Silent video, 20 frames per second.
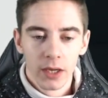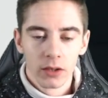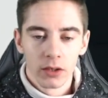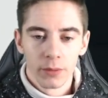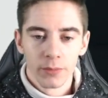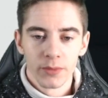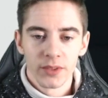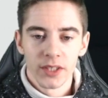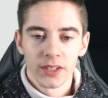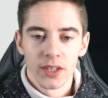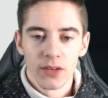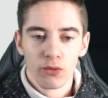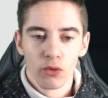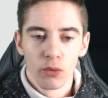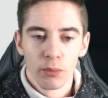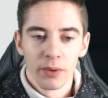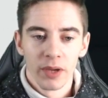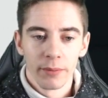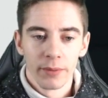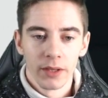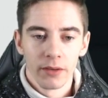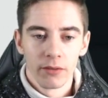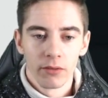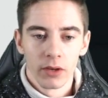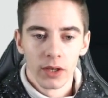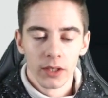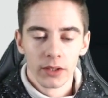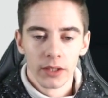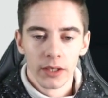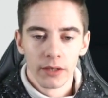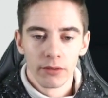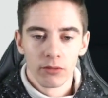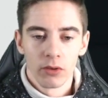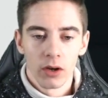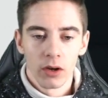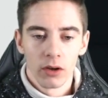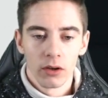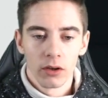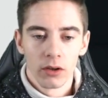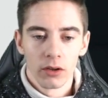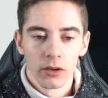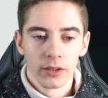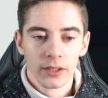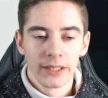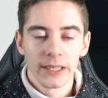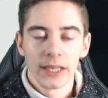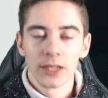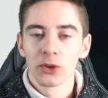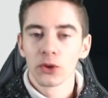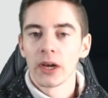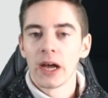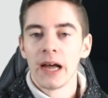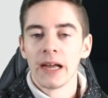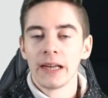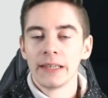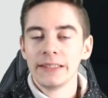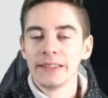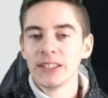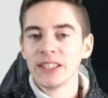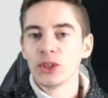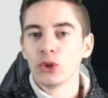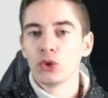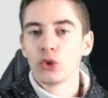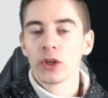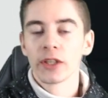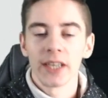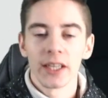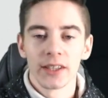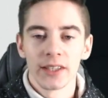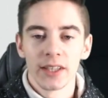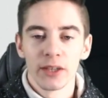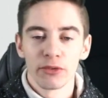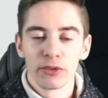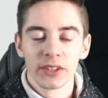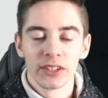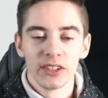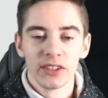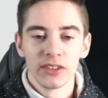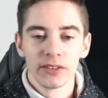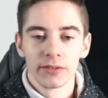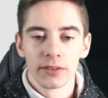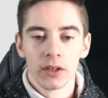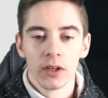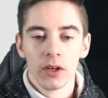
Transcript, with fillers: Comme ça ça vous permet voilà d'avoir 4 euh, un ligne de 4 défensifs